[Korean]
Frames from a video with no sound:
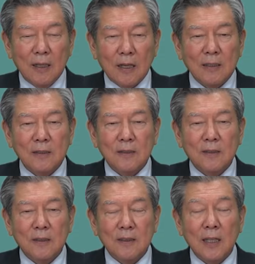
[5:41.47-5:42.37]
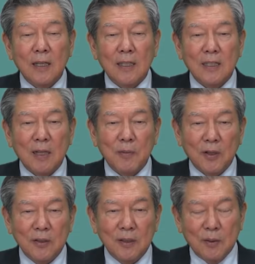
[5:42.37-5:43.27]
라는 그런
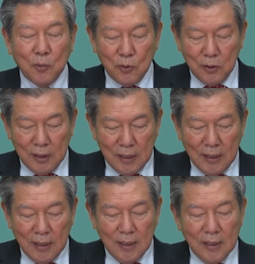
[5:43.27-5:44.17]
생각인다면 모든 일이